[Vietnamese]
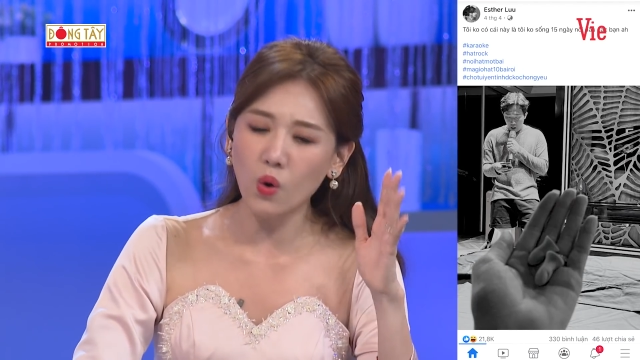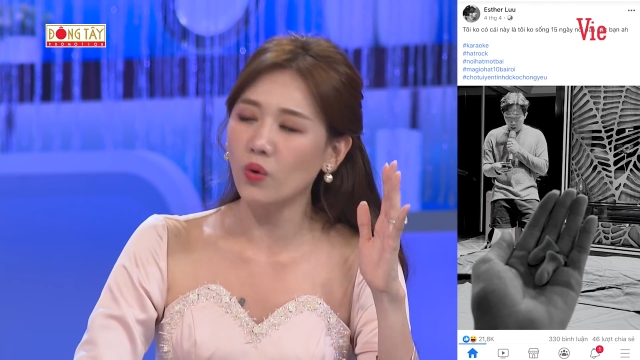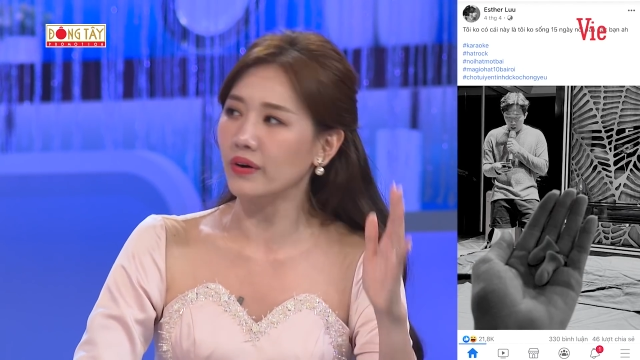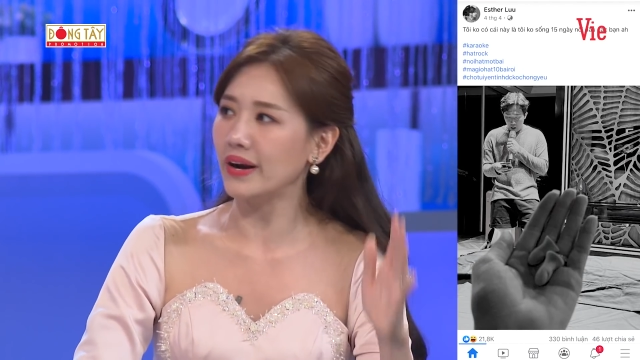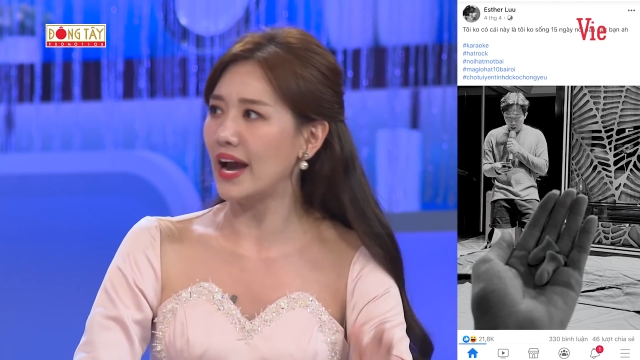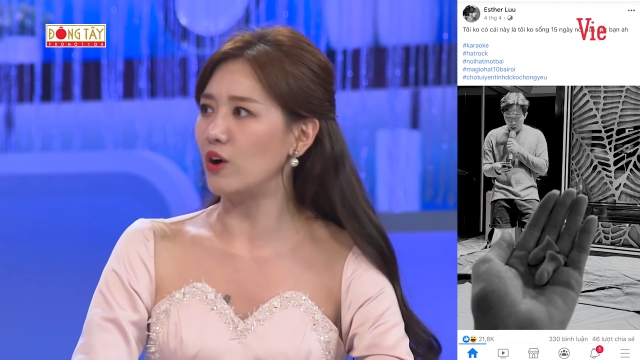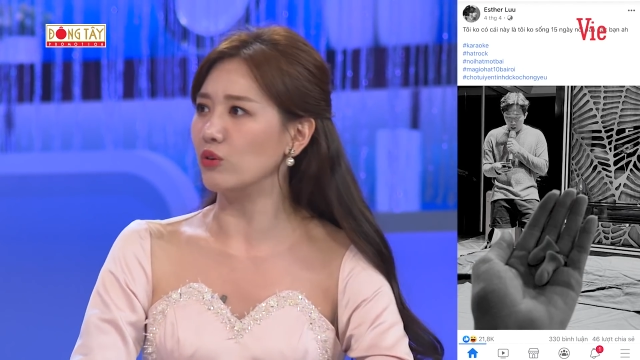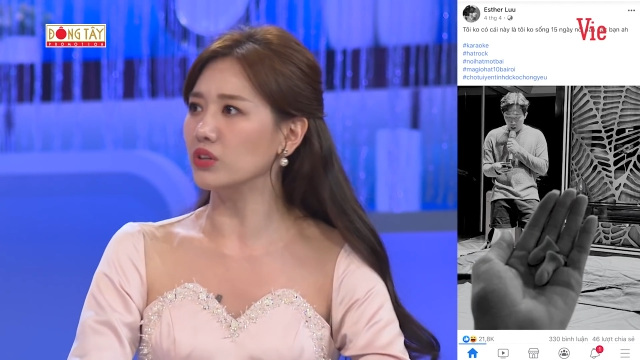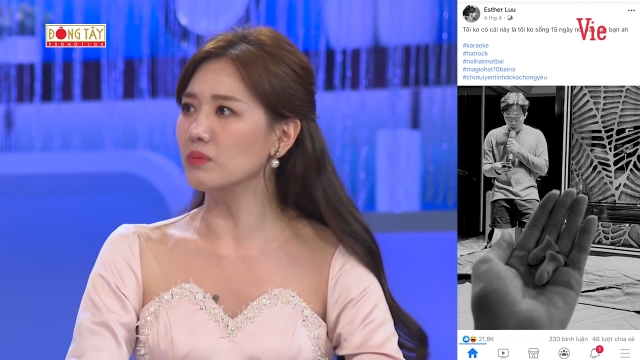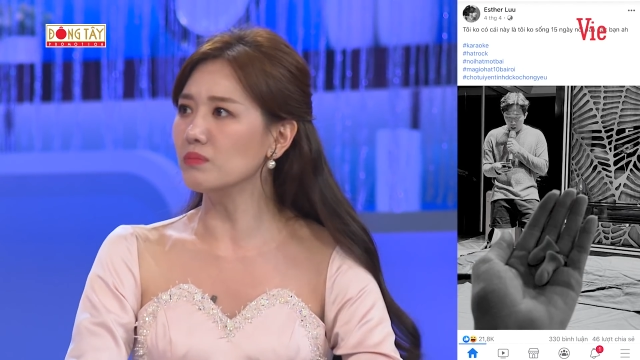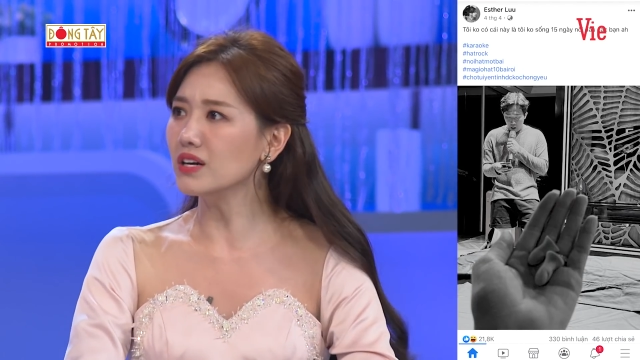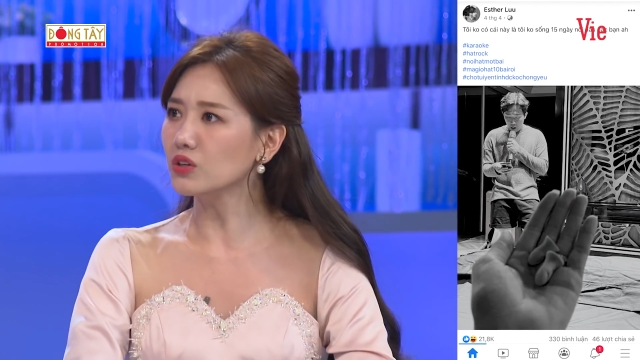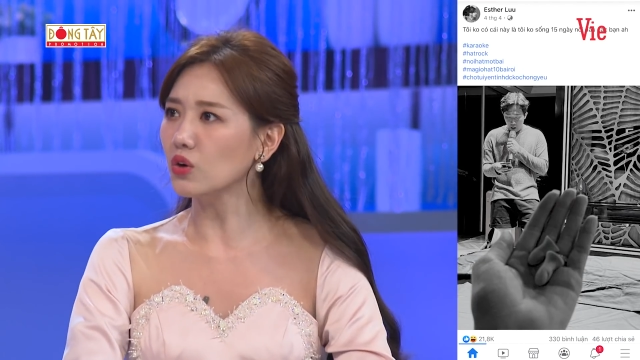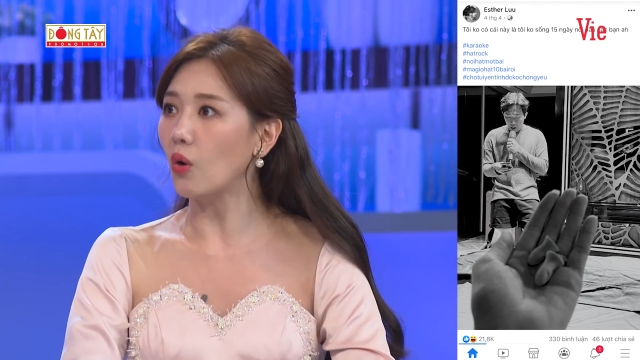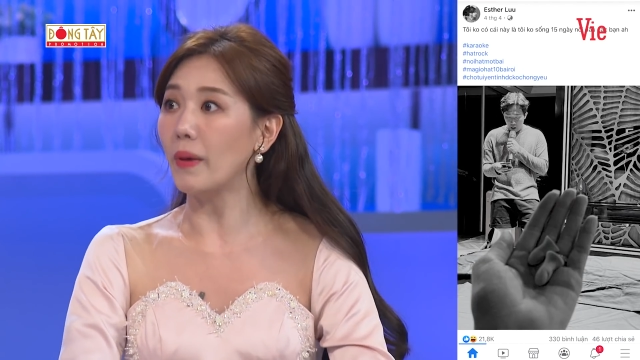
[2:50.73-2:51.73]
ồn ào tới
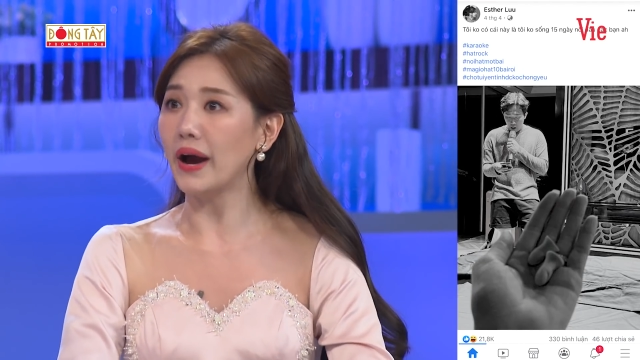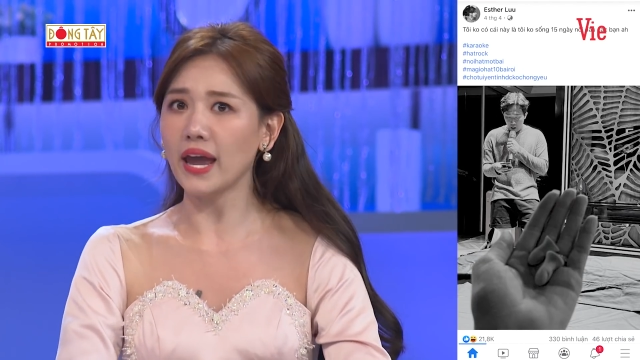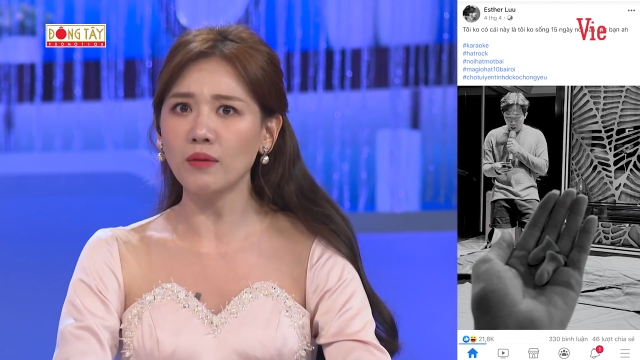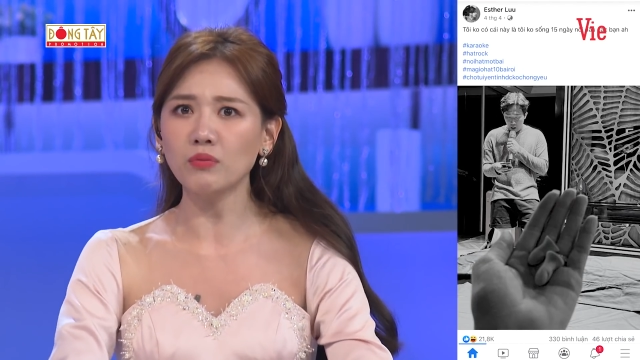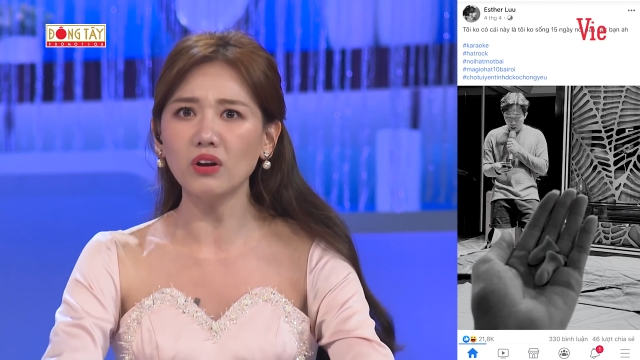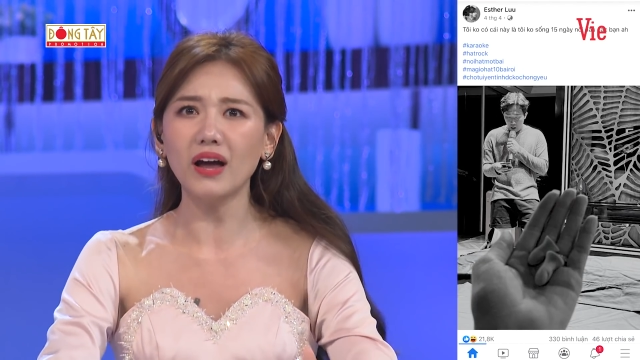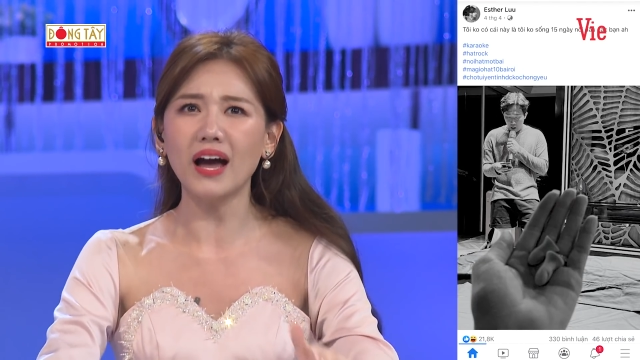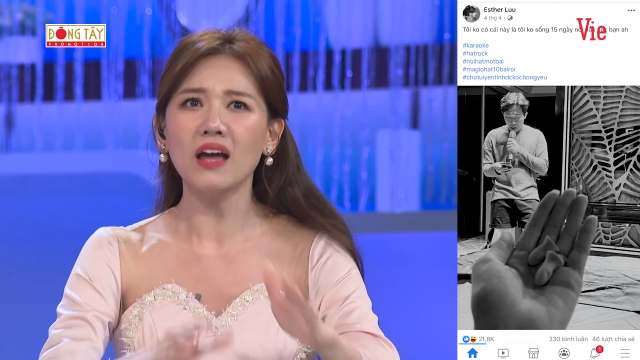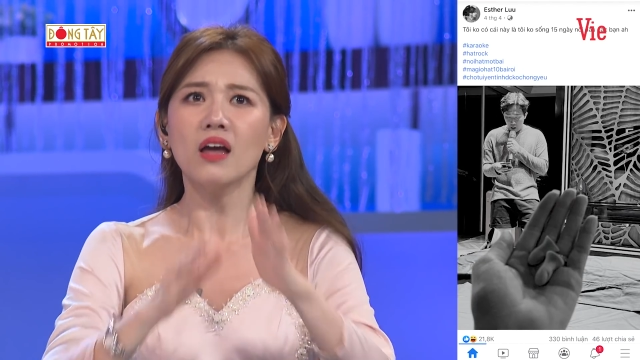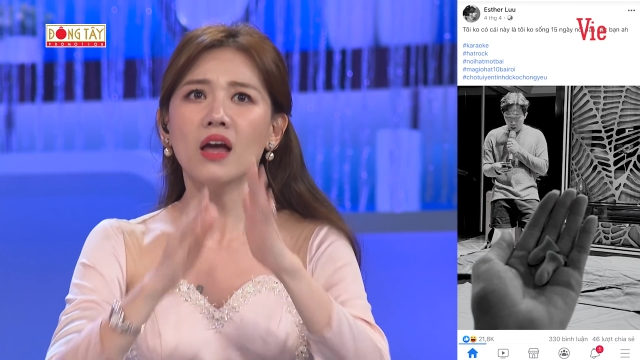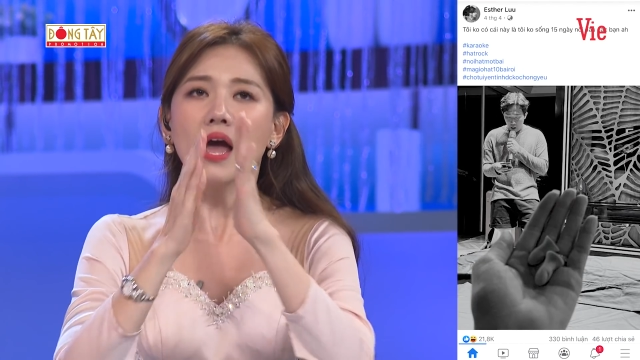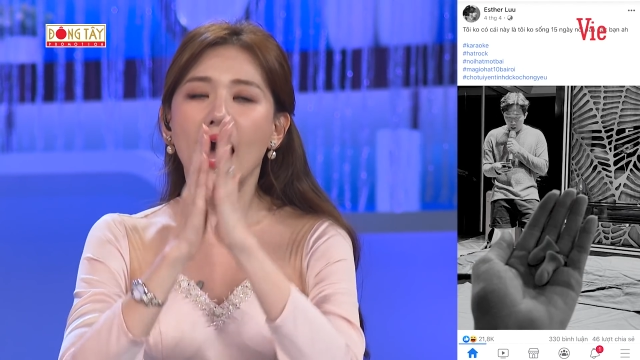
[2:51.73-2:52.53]
mức độ mà em nói là